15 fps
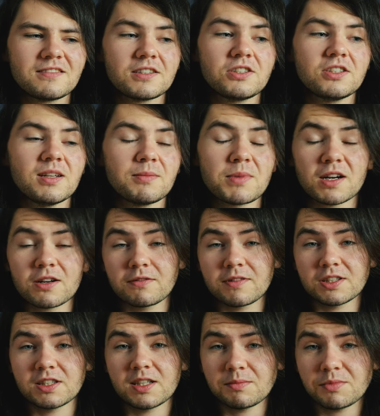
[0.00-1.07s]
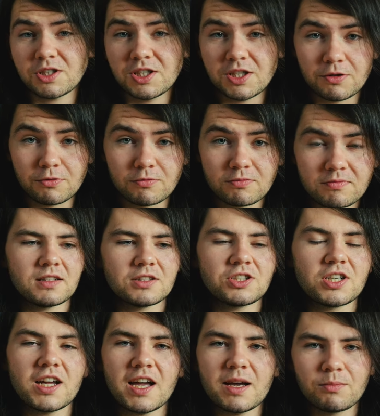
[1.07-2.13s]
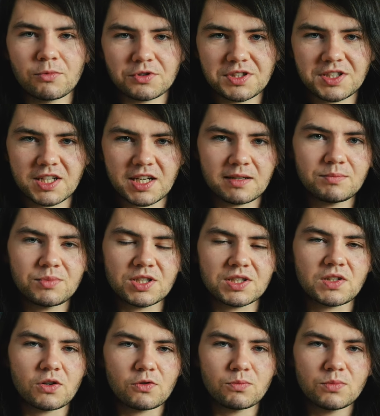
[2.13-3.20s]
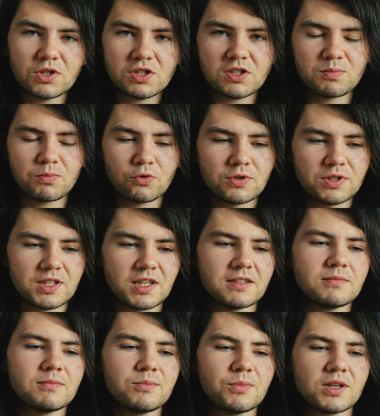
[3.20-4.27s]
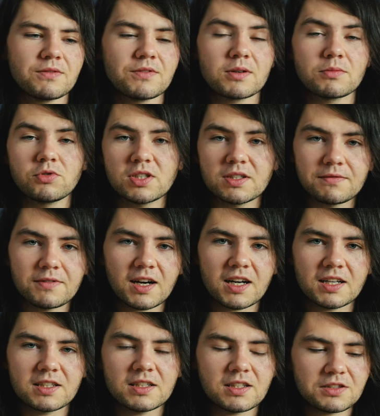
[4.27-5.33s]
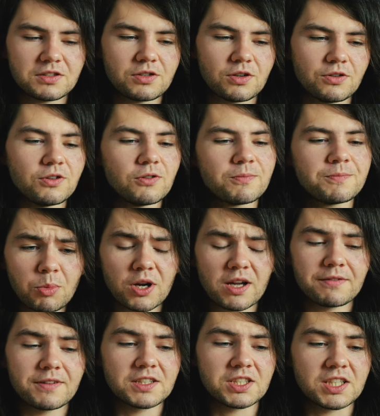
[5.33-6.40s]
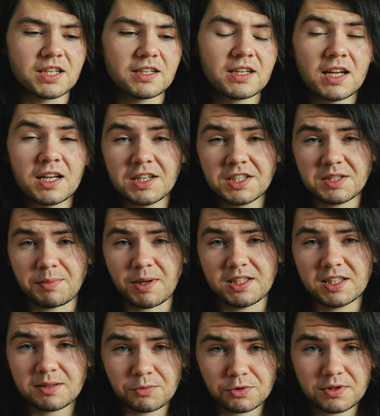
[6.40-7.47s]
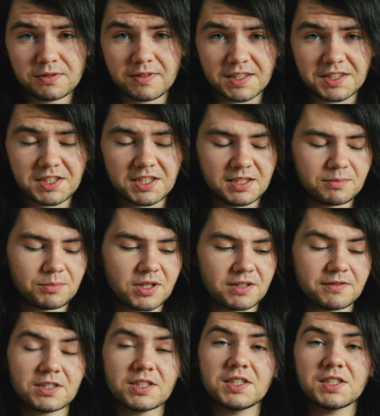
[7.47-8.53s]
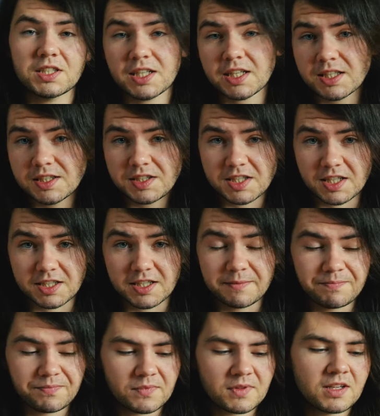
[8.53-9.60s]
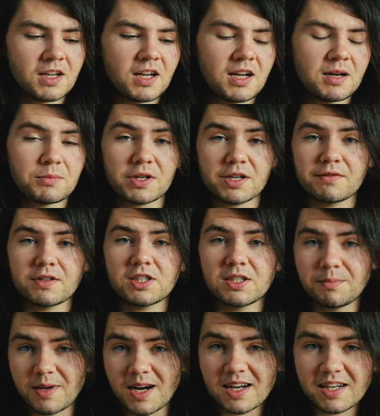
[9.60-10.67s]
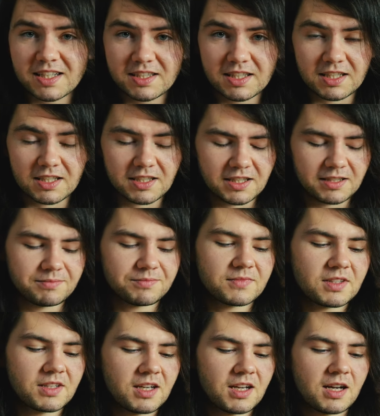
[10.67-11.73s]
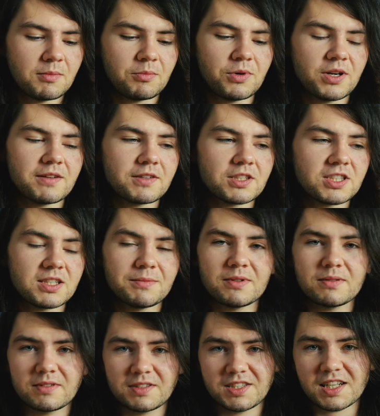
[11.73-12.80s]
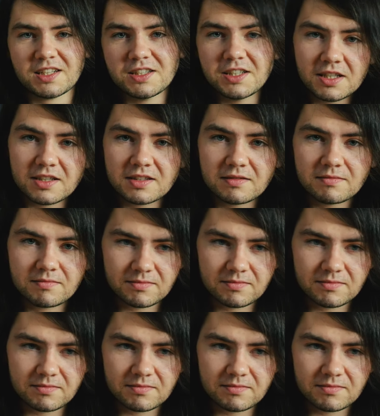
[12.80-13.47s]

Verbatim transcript: Zaczyna brakować nam sił, nasze emocje przestają być spójne, pojawiają się wahania nastroju, pojawia się spadek motywacji, pojawia się zniechęcenie, pojawia się brak energii, pojawia się zanik